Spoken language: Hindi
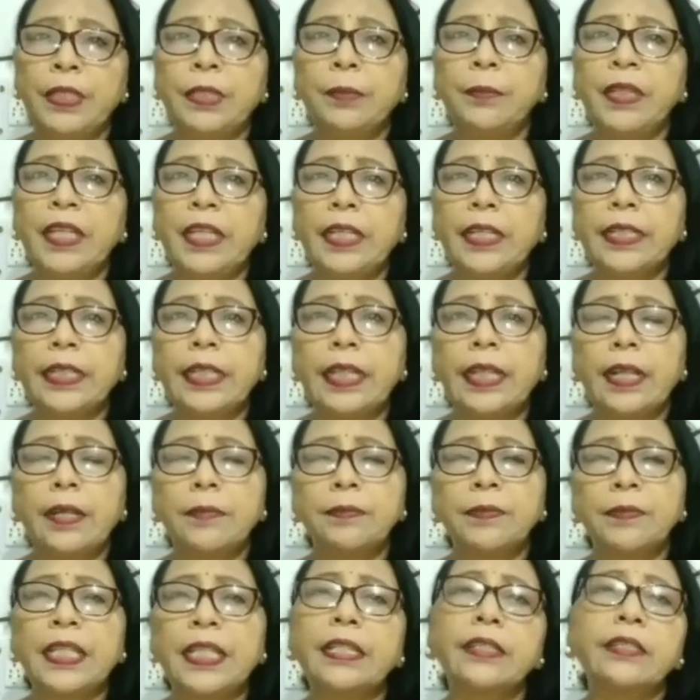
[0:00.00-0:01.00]
फिर मिलेंगे
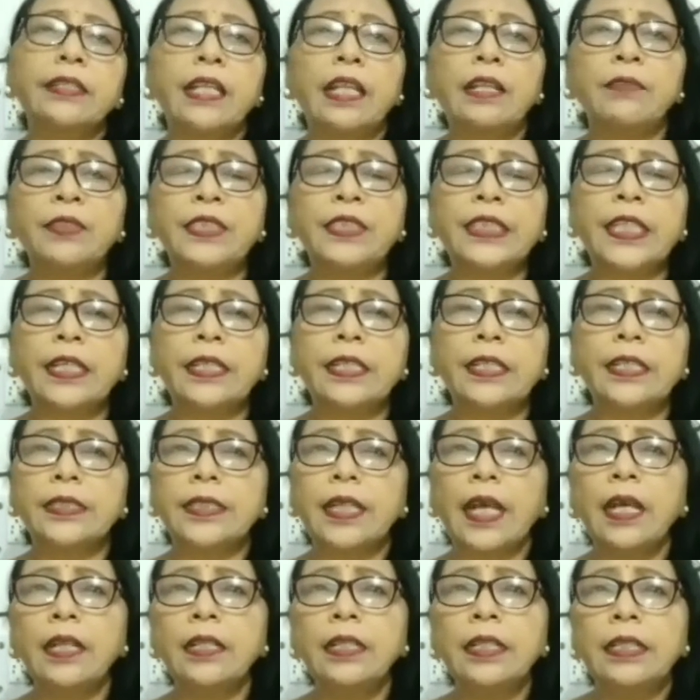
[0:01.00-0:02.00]
आपसे एक नए विचार
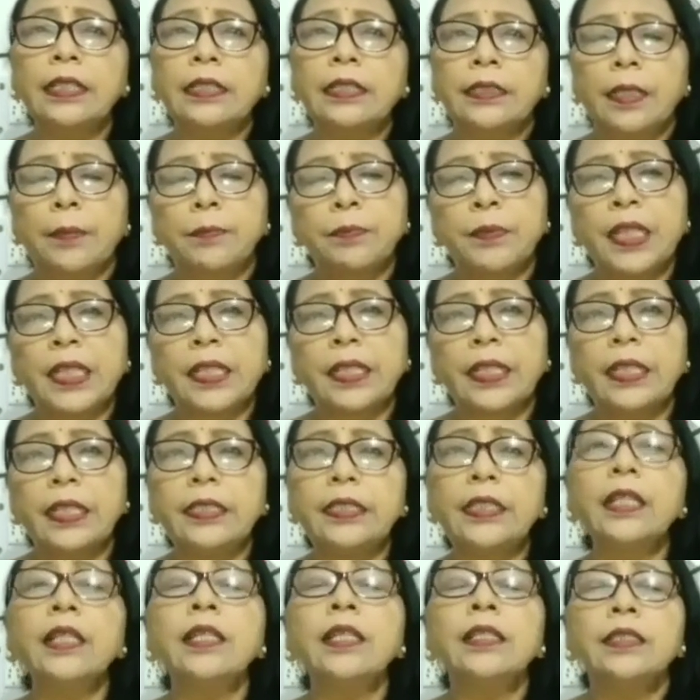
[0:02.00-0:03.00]
के साथ तब तक
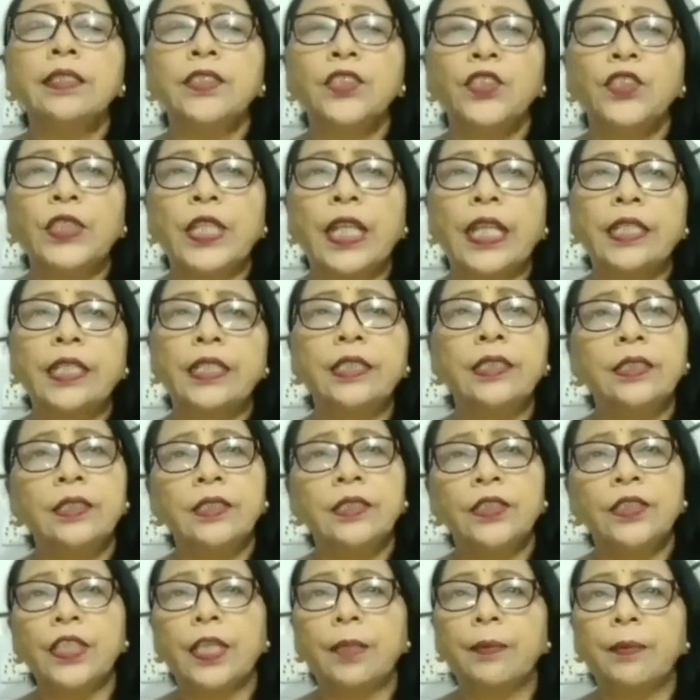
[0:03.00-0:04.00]
के लिए जय
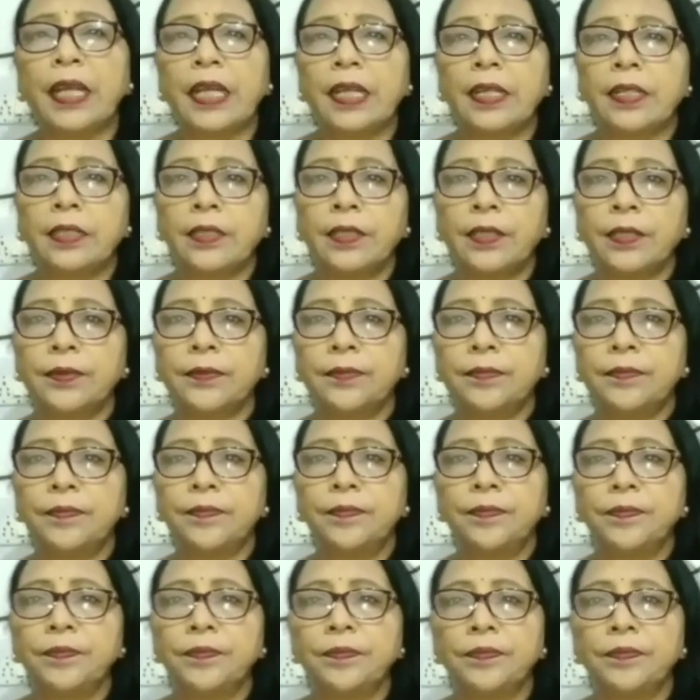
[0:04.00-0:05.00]
हिंद जय भारत